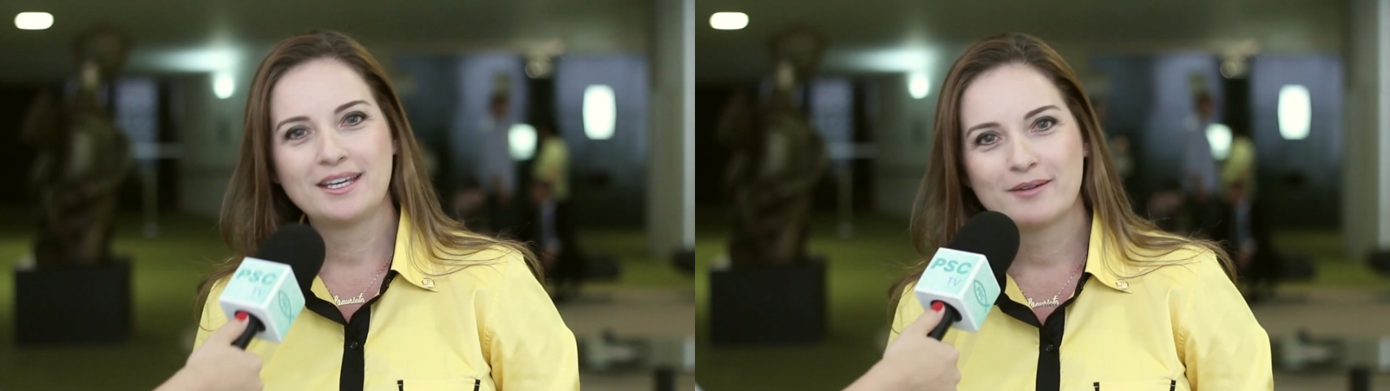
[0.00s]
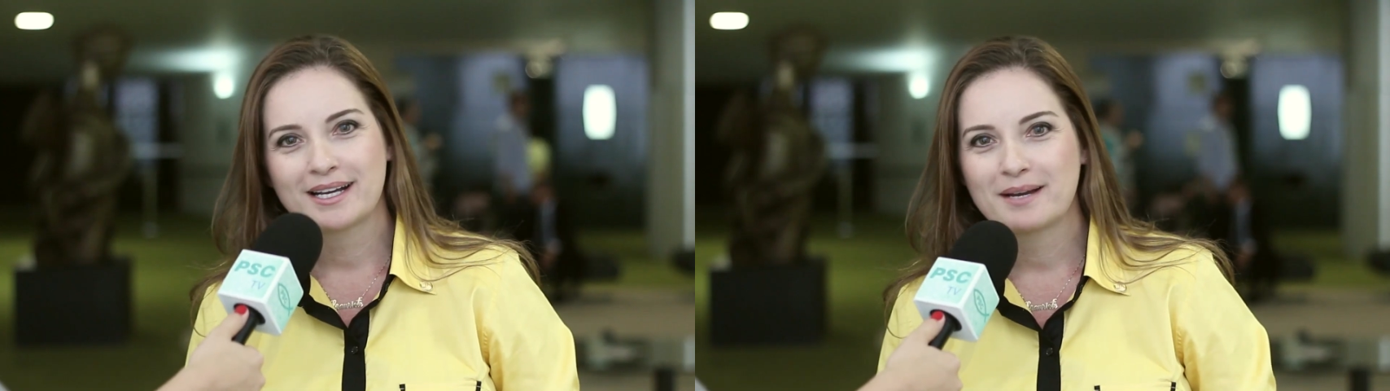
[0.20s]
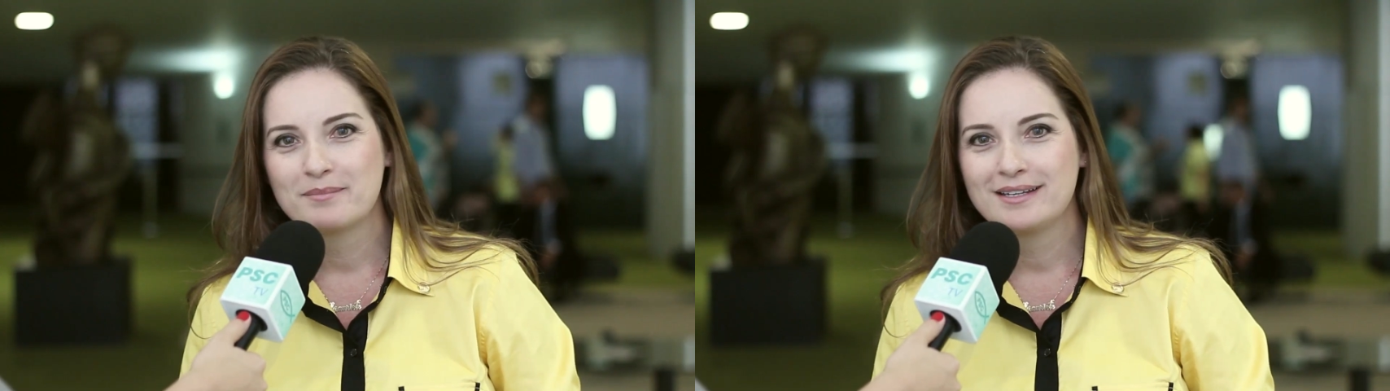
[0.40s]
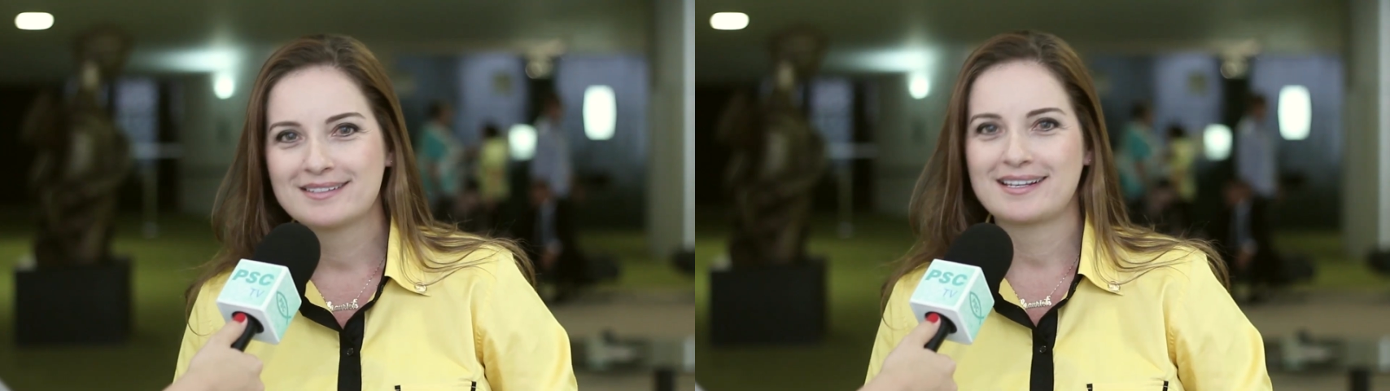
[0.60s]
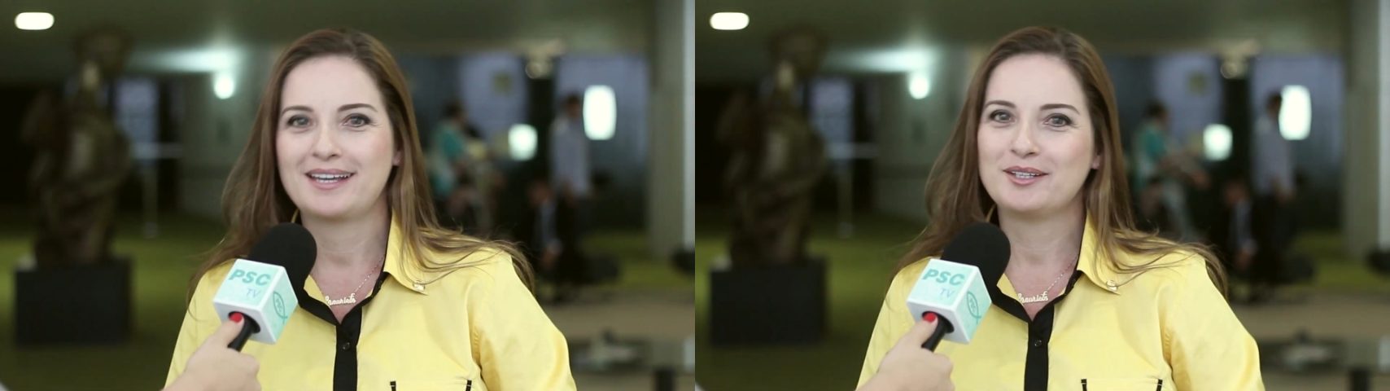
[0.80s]
Eu acabei
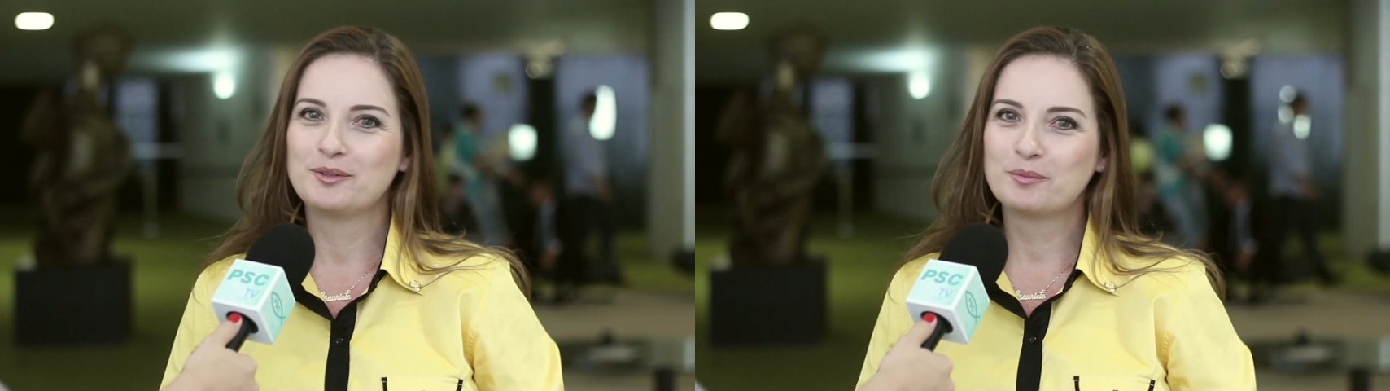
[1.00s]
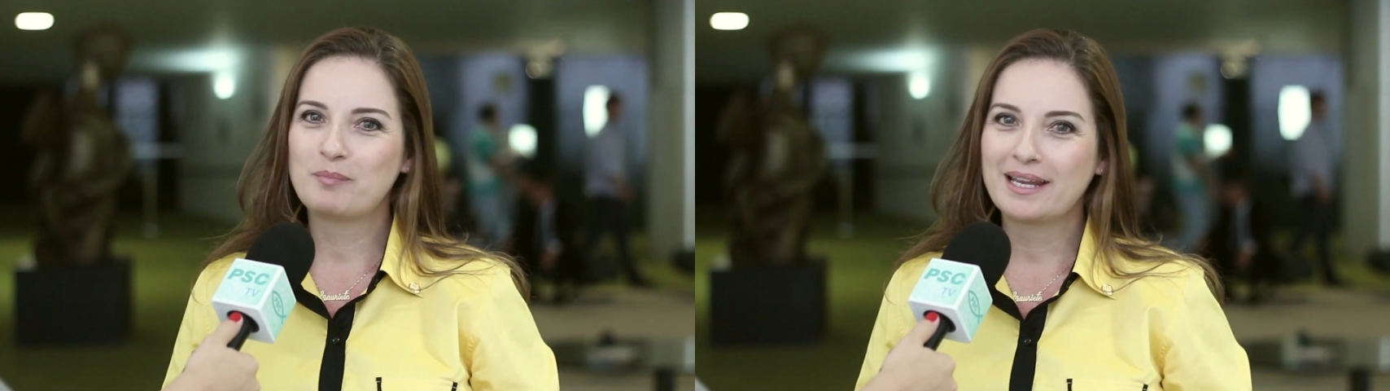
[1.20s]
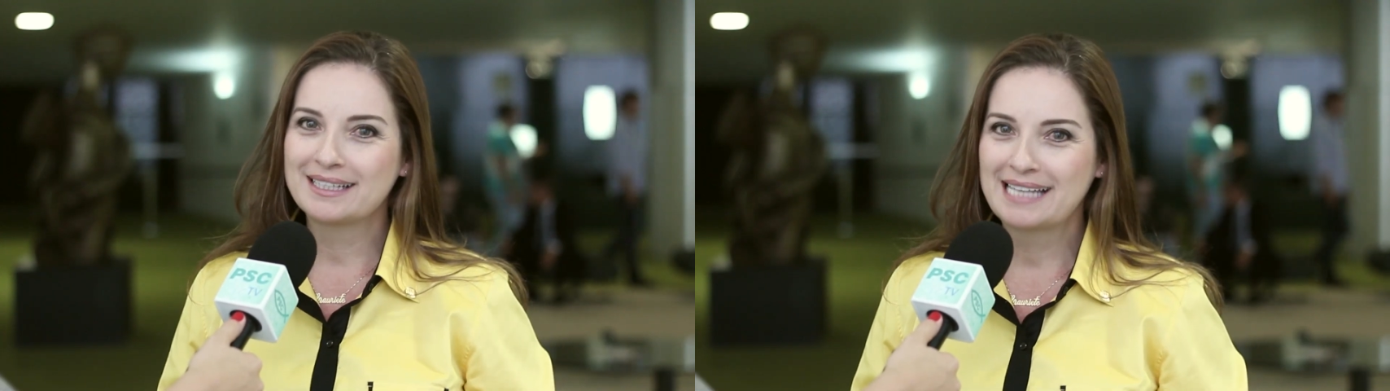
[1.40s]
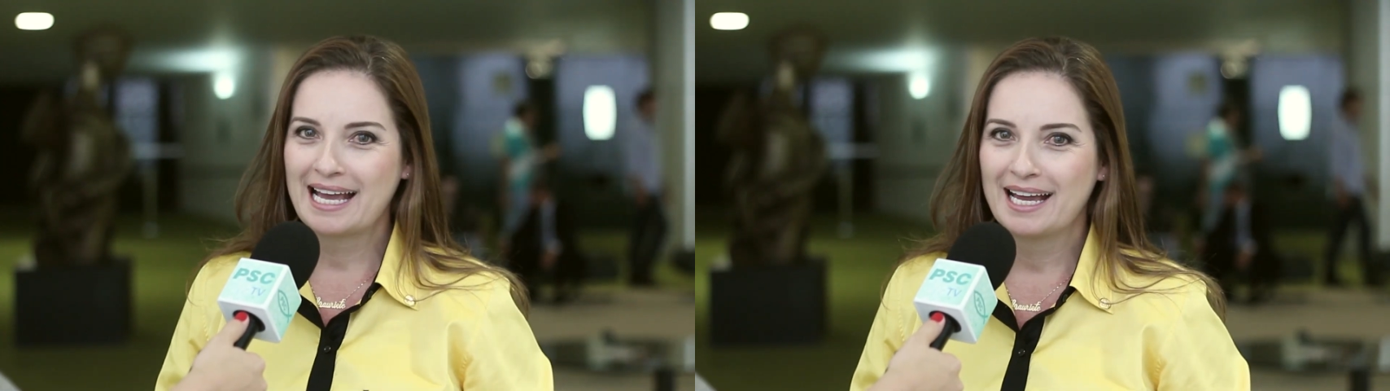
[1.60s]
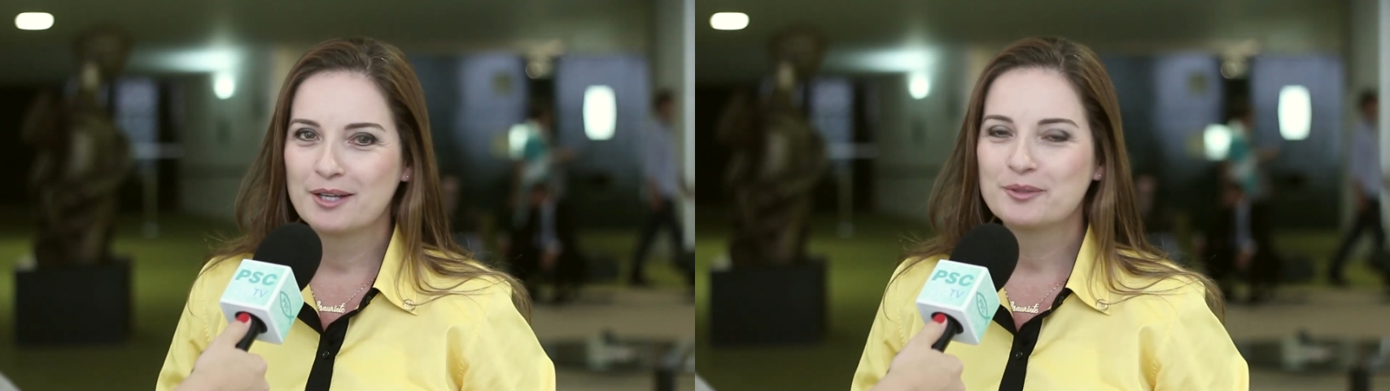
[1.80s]
de sair do
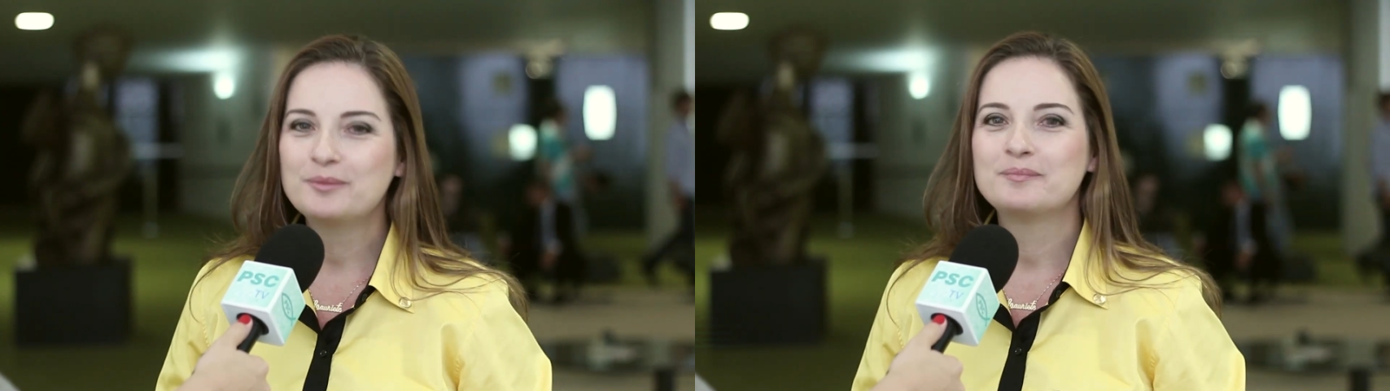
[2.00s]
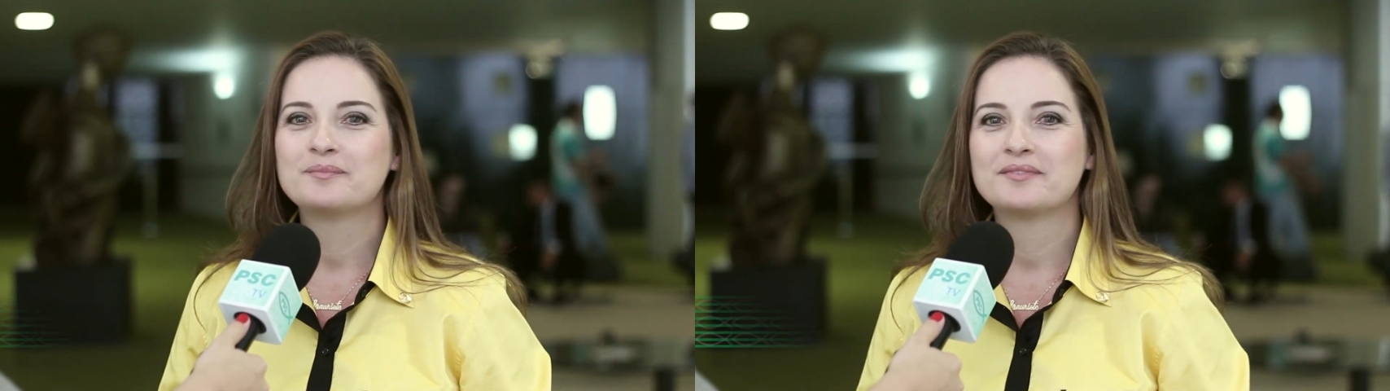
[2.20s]
plenário,